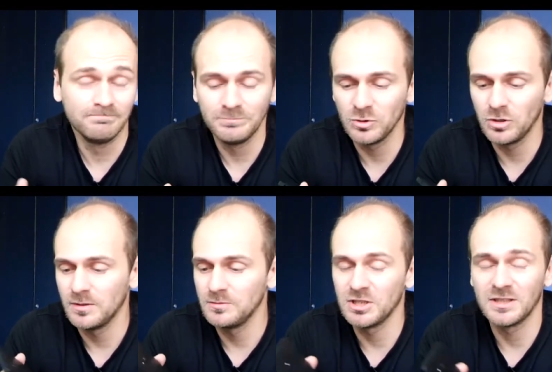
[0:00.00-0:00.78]
podoba
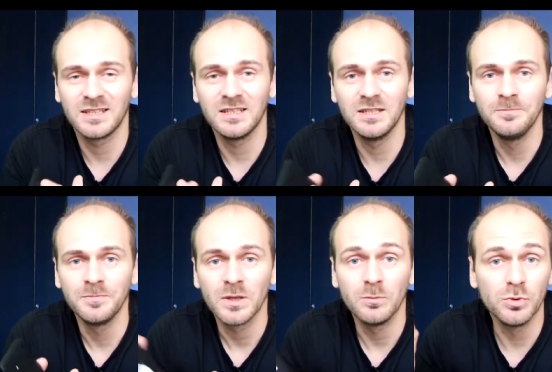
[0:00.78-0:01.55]
mi się taki
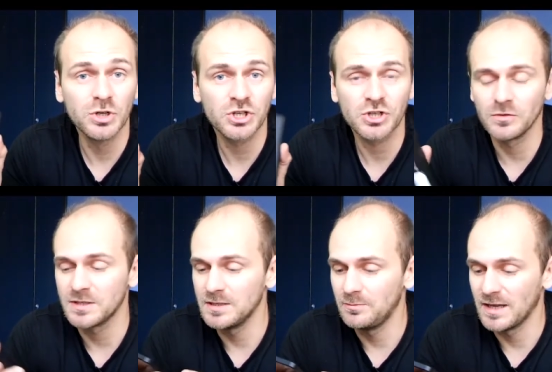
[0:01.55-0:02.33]

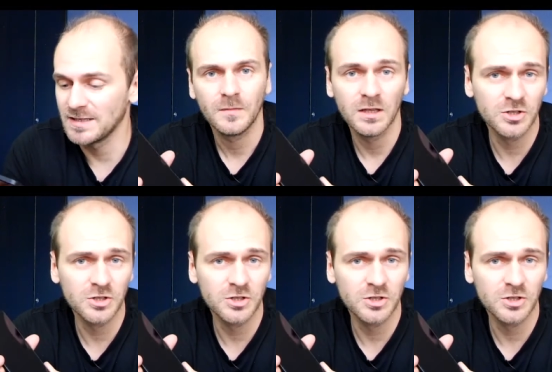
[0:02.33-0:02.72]
błyszczący plastik.